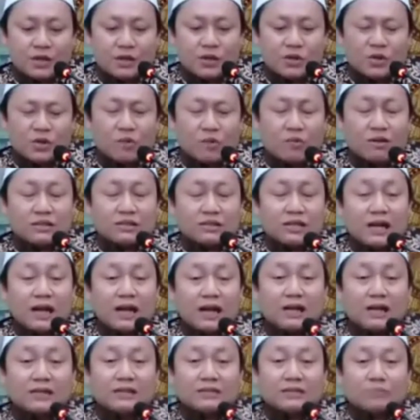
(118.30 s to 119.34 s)
Cuma
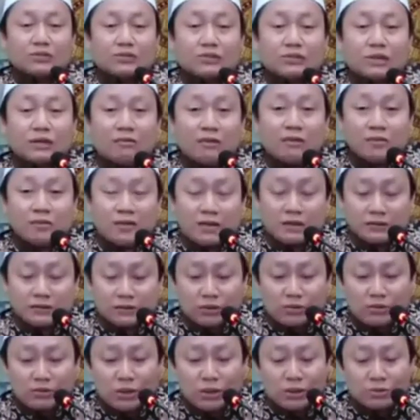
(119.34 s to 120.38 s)
sekali sama setawa barang
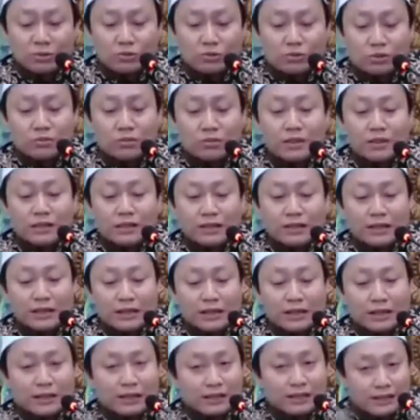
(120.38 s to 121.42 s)
seumur hidup suah membaca
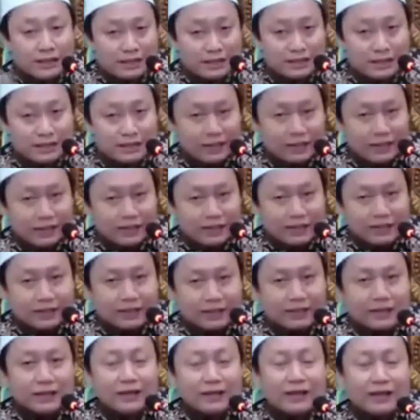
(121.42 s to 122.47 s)
nangka ini nah.
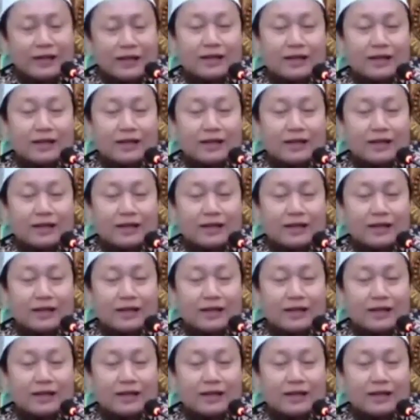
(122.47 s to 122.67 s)
Jadi hendak